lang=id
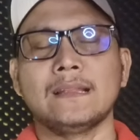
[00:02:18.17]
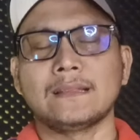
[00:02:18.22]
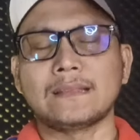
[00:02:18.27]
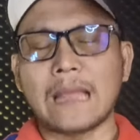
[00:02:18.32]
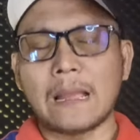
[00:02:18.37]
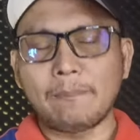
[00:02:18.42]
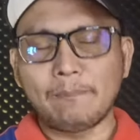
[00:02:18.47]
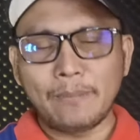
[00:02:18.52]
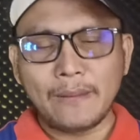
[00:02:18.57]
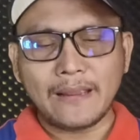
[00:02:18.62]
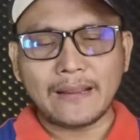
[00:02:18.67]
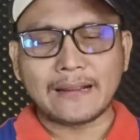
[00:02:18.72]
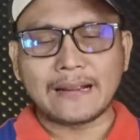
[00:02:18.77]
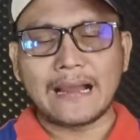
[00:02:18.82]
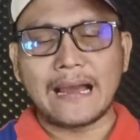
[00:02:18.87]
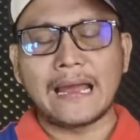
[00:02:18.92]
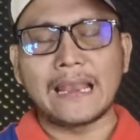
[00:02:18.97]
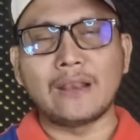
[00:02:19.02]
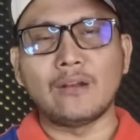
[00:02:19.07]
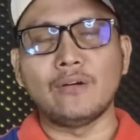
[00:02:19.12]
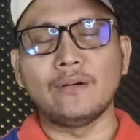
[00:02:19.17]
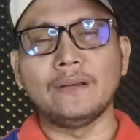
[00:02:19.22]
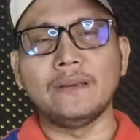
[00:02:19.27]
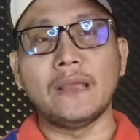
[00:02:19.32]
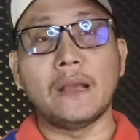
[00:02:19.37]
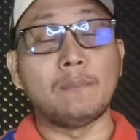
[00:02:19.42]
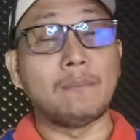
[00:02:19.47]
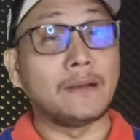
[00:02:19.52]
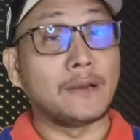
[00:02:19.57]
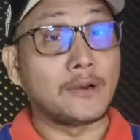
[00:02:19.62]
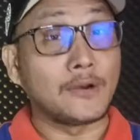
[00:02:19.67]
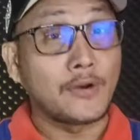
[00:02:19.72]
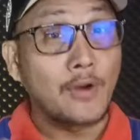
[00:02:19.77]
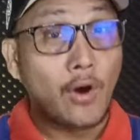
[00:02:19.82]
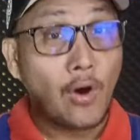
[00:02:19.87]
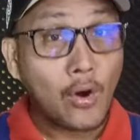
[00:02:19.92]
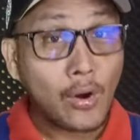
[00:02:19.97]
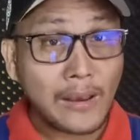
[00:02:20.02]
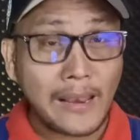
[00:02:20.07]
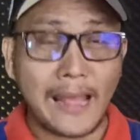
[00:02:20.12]
Tapi kalau dia
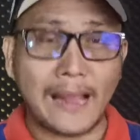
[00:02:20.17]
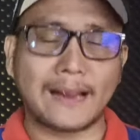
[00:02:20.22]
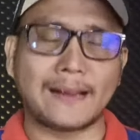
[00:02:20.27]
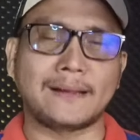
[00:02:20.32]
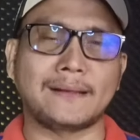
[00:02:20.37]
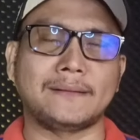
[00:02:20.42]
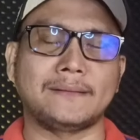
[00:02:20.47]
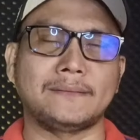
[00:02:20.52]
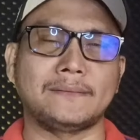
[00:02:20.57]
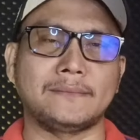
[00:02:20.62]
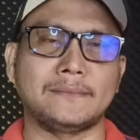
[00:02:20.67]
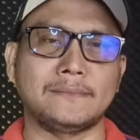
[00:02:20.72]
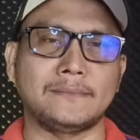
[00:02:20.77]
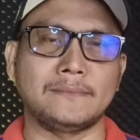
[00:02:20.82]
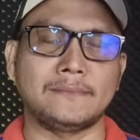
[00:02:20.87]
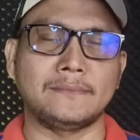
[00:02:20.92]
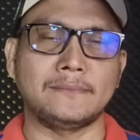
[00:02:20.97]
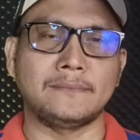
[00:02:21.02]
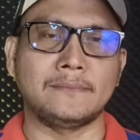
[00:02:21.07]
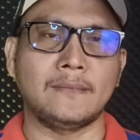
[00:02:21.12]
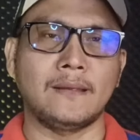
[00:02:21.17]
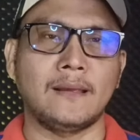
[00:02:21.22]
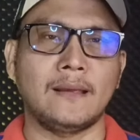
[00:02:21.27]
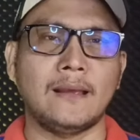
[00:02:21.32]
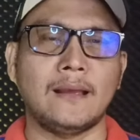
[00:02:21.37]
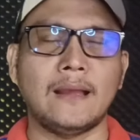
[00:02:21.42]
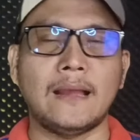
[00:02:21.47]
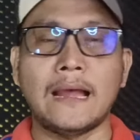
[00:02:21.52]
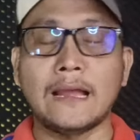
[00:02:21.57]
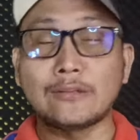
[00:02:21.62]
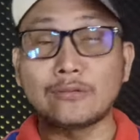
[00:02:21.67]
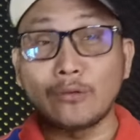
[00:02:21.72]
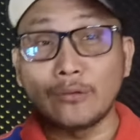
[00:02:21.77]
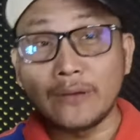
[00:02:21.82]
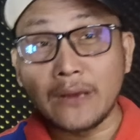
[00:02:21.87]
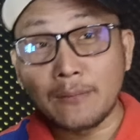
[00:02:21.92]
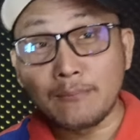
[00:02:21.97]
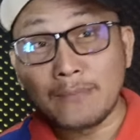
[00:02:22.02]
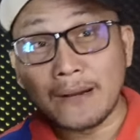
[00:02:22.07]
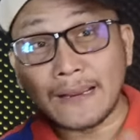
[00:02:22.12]
menolak atau
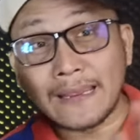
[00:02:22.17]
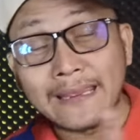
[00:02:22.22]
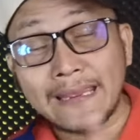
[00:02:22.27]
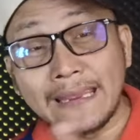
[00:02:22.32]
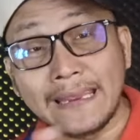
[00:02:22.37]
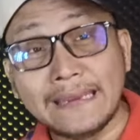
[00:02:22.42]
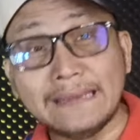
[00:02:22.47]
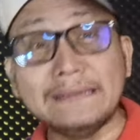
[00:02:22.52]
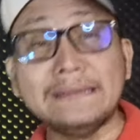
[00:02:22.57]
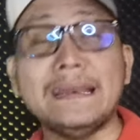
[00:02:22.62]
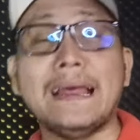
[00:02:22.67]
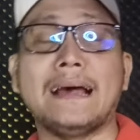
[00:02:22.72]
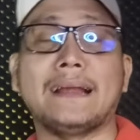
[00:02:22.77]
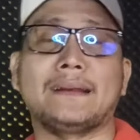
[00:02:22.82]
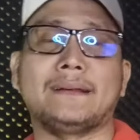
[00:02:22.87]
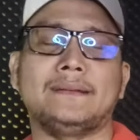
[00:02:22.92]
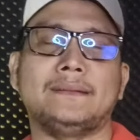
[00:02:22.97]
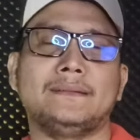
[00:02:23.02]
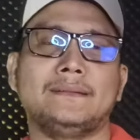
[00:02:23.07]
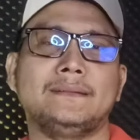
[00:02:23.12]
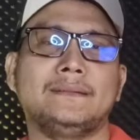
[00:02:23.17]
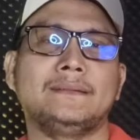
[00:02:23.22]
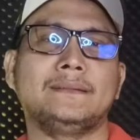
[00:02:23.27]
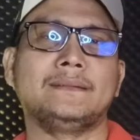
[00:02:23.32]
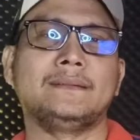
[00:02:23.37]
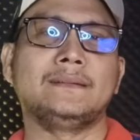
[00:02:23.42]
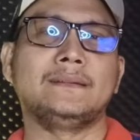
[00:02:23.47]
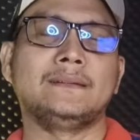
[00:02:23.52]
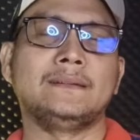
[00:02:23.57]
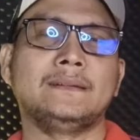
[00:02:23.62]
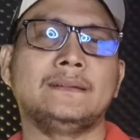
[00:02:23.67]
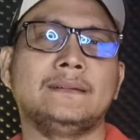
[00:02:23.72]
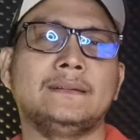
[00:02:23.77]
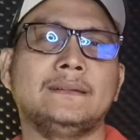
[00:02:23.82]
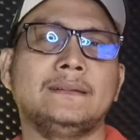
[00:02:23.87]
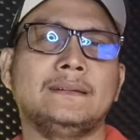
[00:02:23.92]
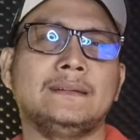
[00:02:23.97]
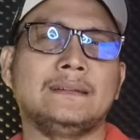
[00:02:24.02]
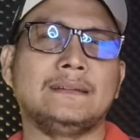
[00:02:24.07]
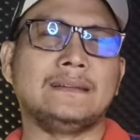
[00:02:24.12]
dia menghindar
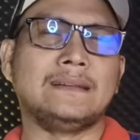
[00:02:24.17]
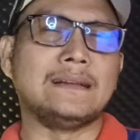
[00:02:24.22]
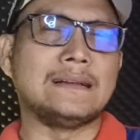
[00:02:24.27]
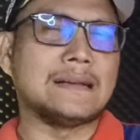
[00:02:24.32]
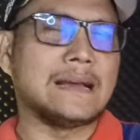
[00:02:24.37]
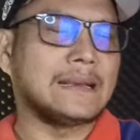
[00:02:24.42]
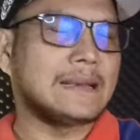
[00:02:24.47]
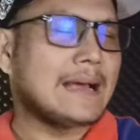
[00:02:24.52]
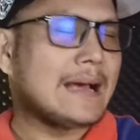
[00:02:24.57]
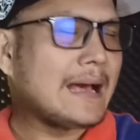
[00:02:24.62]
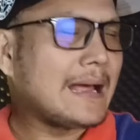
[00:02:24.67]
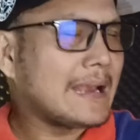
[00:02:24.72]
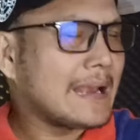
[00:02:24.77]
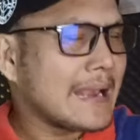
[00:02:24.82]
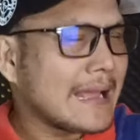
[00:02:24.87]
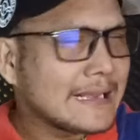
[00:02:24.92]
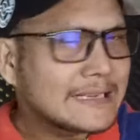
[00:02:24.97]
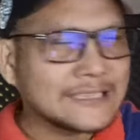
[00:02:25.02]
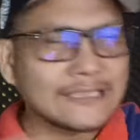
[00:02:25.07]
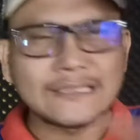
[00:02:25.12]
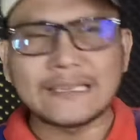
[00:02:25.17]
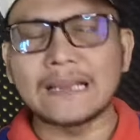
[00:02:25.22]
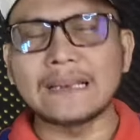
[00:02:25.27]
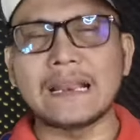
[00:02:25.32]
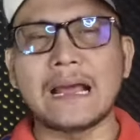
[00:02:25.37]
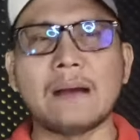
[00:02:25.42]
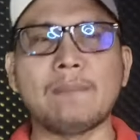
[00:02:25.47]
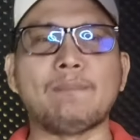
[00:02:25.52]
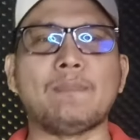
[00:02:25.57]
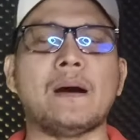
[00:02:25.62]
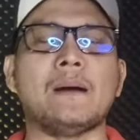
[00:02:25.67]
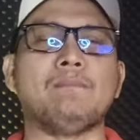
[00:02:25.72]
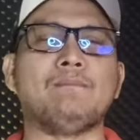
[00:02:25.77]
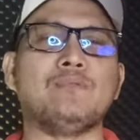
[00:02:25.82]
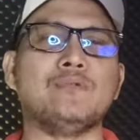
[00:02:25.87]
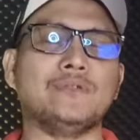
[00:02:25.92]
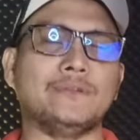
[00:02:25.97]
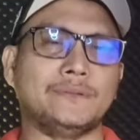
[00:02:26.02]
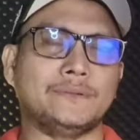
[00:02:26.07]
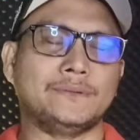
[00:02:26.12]
dengan alasan
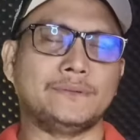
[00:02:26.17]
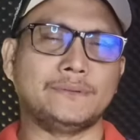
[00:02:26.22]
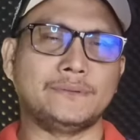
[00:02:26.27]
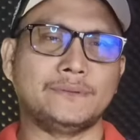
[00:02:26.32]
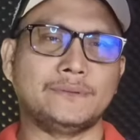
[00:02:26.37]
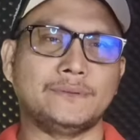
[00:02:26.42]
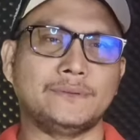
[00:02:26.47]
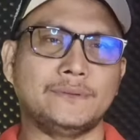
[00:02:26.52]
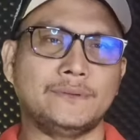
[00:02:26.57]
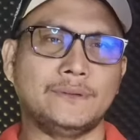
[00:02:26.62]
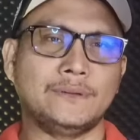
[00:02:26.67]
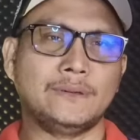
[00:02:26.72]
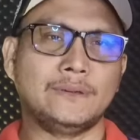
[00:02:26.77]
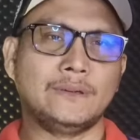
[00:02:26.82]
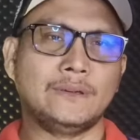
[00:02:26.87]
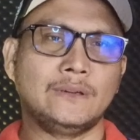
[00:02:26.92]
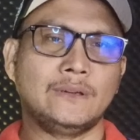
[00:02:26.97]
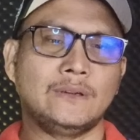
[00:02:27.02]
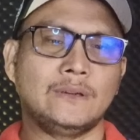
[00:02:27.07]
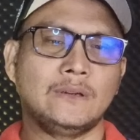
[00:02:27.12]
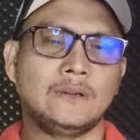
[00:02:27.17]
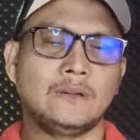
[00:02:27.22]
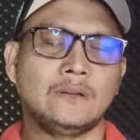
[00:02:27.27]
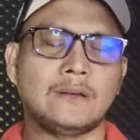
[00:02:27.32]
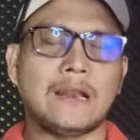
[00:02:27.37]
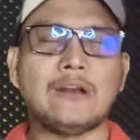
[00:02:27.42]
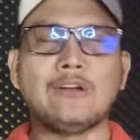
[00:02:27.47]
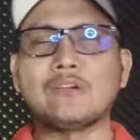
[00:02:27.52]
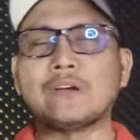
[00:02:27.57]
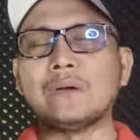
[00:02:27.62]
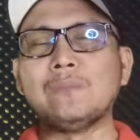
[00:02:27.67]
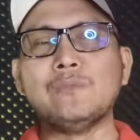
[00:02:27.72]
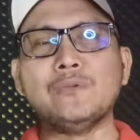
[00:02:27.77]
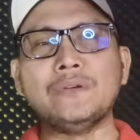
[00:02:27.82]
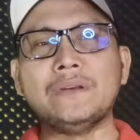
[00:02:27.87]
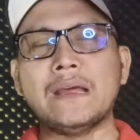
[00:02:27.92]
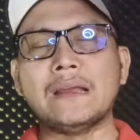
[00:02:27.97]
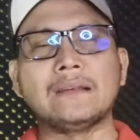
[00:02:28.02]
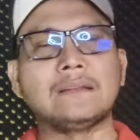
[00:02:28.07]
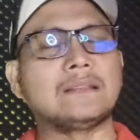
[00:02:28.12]
apapun, lalu
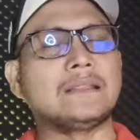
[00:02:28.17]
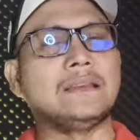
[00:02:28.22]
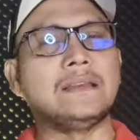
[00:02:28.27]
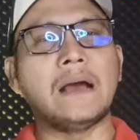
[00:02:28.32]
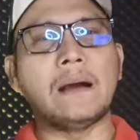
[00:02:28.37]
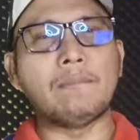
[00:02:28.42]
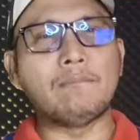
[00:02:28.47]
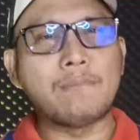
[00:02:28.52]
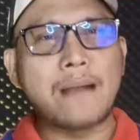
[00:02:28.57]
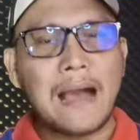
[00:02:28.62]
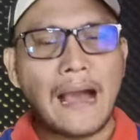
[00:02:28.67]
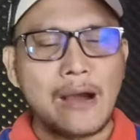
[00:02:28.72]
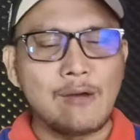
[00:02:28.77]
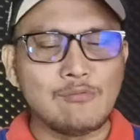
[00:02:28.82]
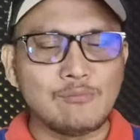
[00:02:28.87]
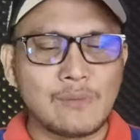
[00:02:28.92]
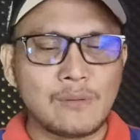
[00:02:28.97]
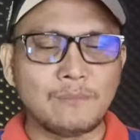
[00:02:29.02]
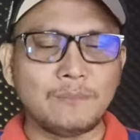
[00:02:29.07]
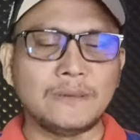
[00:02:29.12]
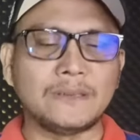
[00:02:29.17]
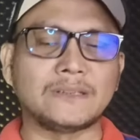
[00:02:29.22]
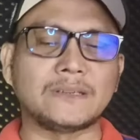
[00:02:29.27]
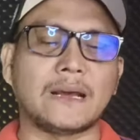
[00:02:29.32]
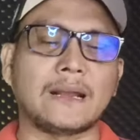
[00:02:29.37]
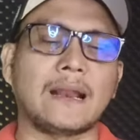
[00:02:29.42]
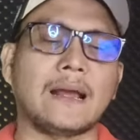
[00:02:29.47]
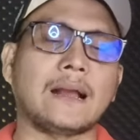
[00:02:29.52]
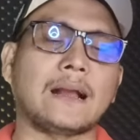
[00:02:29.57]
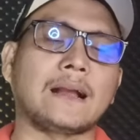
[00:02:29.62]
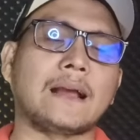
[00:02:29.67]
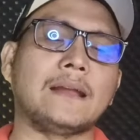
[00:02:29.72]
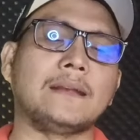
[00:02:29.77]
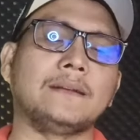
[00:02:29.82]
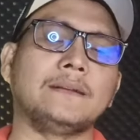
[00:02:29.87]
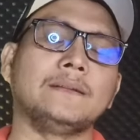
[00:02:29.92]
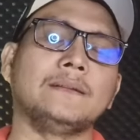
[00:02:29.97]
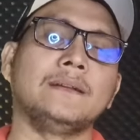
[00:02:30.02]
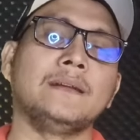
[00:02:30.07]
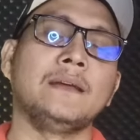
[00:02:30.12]
kemudian tidak mau membicarakan